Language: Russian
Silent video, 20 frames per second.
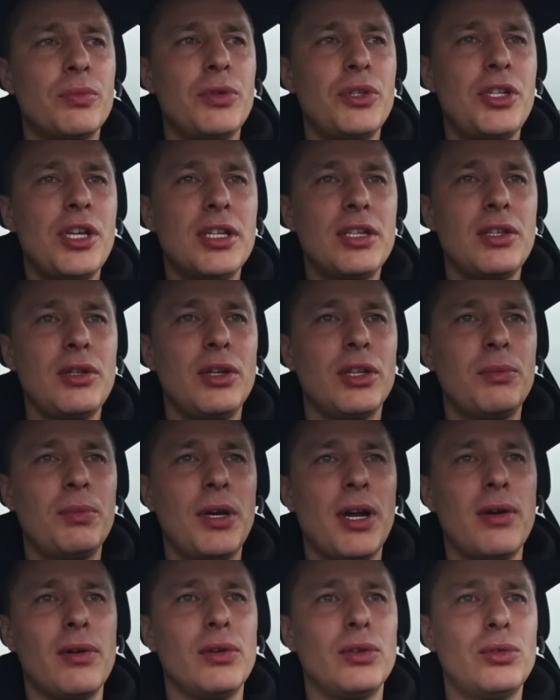быть, сейчас ее
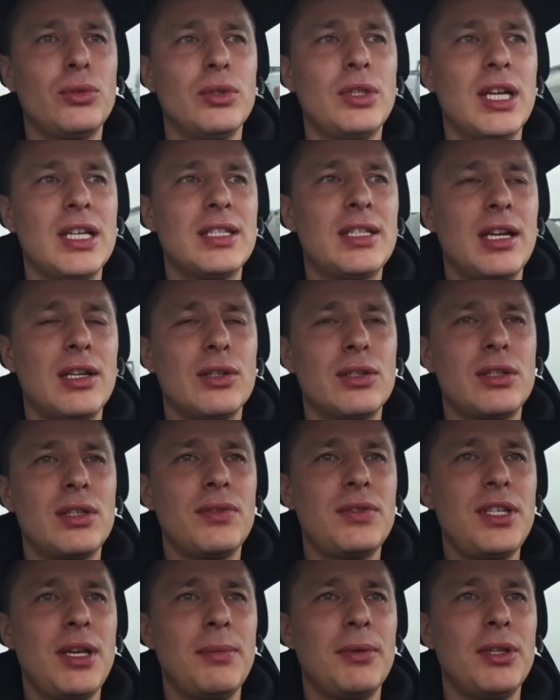отправлю туда сразу со
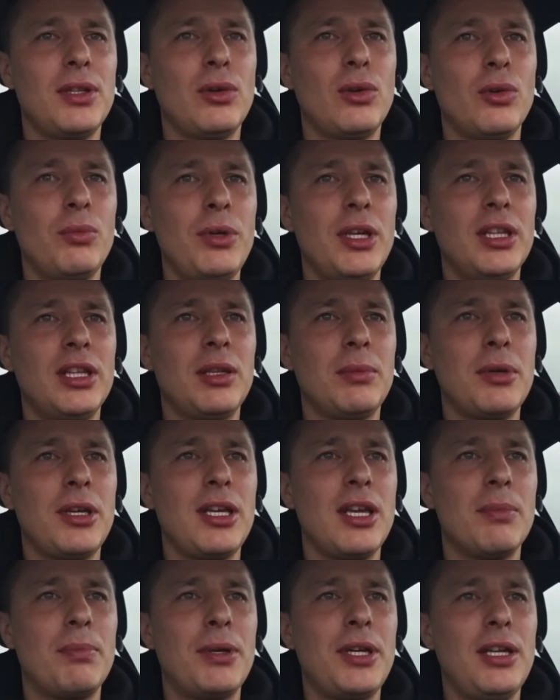всеми документами,
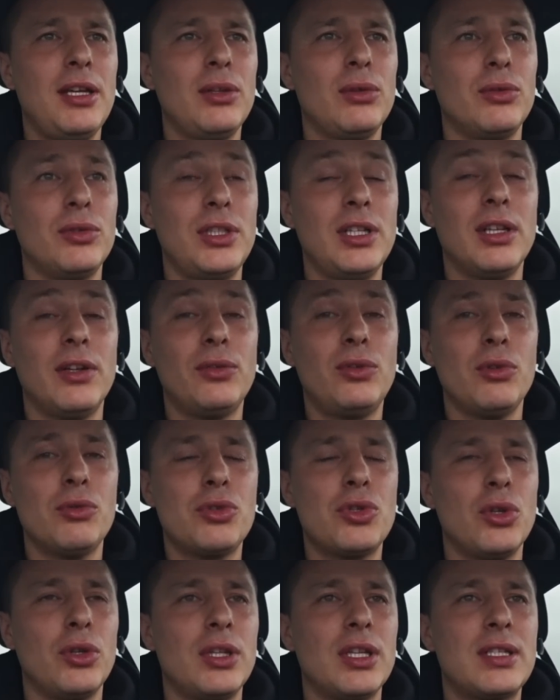я приеду. Дело в том,
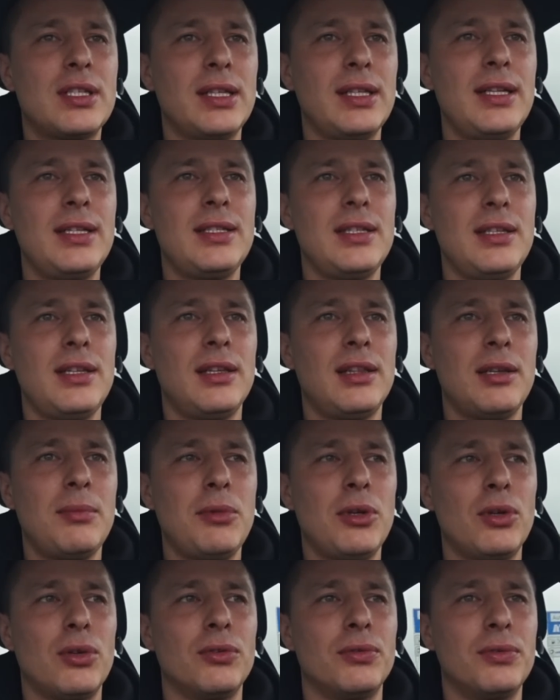что на ЦЛС нет
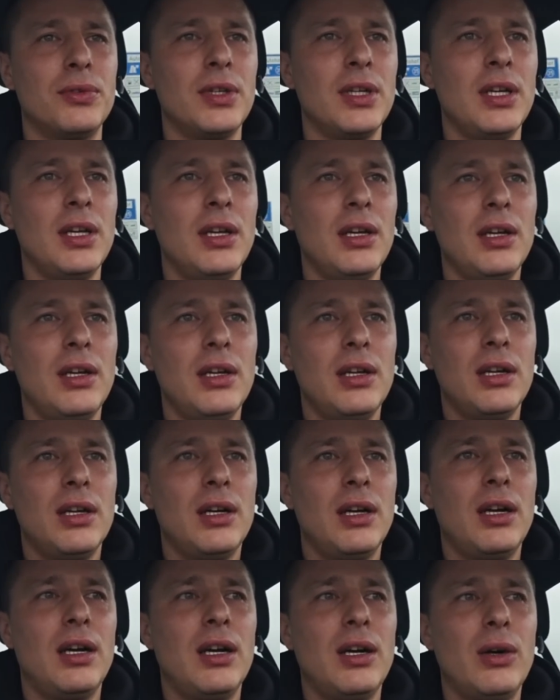номеров.
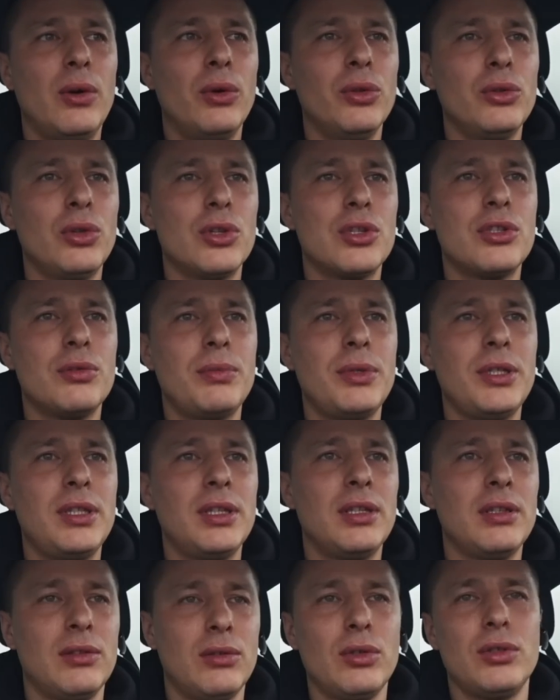А, он должен быть,
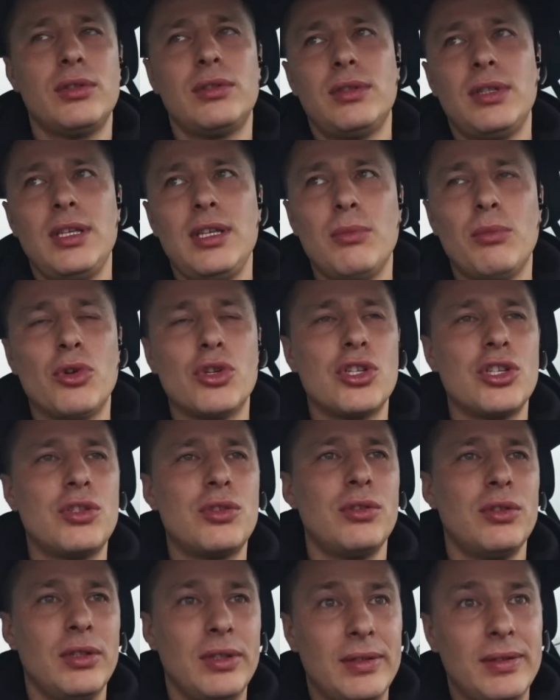то есть ты не
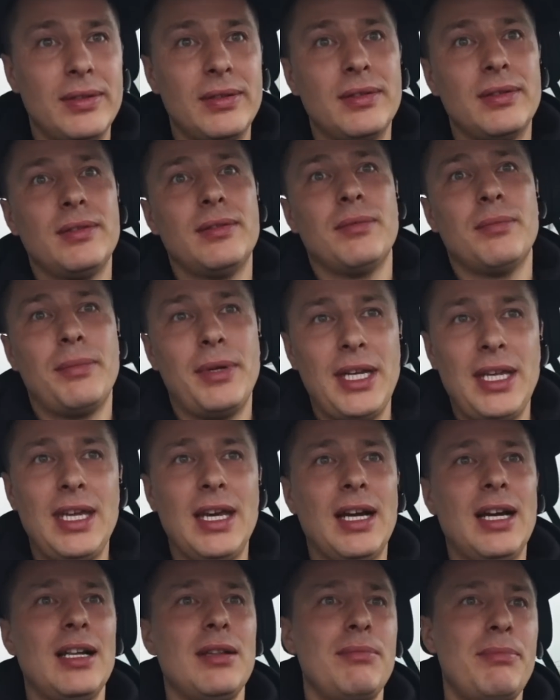можешь
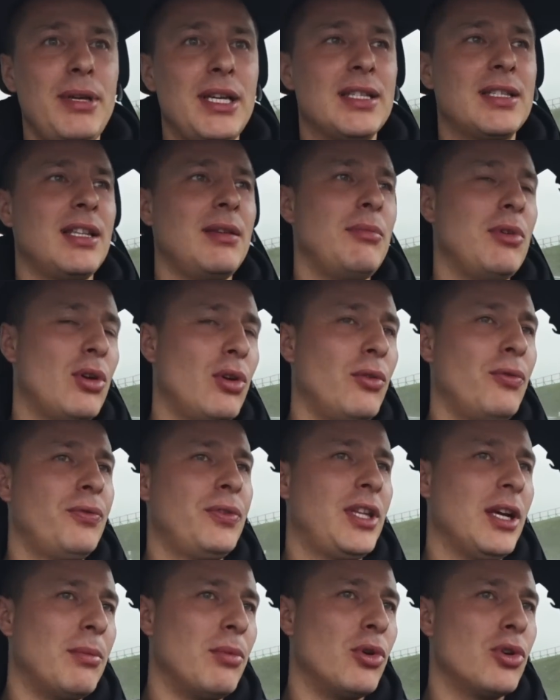приехать без номеров
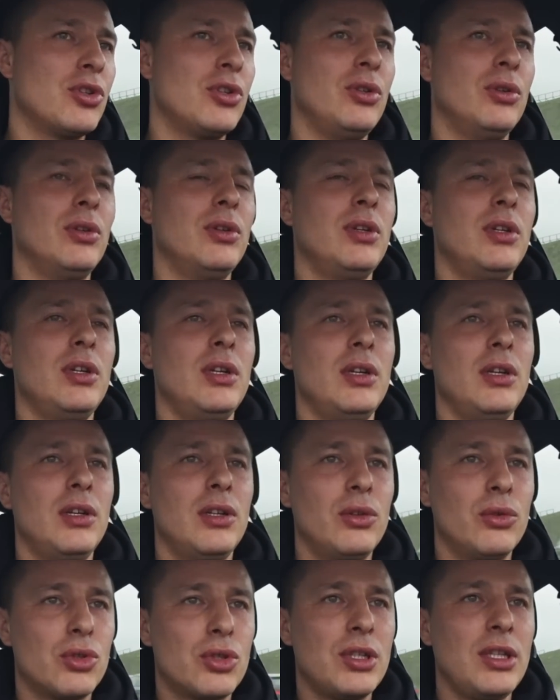в таможню.
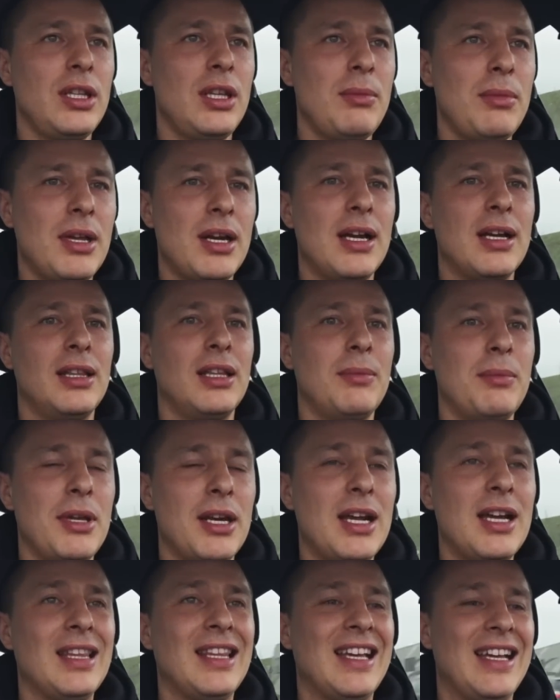Нужны номера.
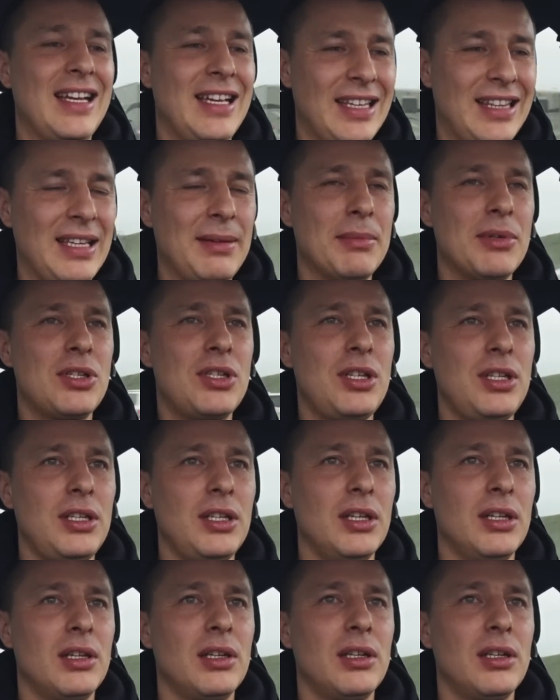Номера на этой машине.